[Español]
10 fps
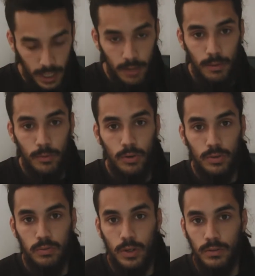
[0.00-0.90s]
Aquí
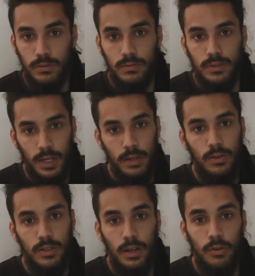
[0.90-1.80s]
vemos, bueno,
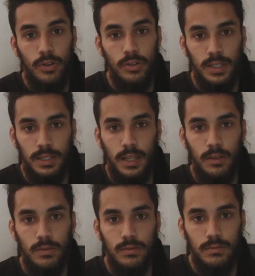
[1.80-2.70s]
salió, salgo yo
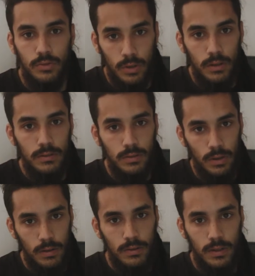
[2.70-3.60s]
sentado, soy yo,
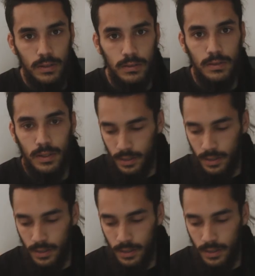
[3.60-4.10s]
soy yo, ¿eh?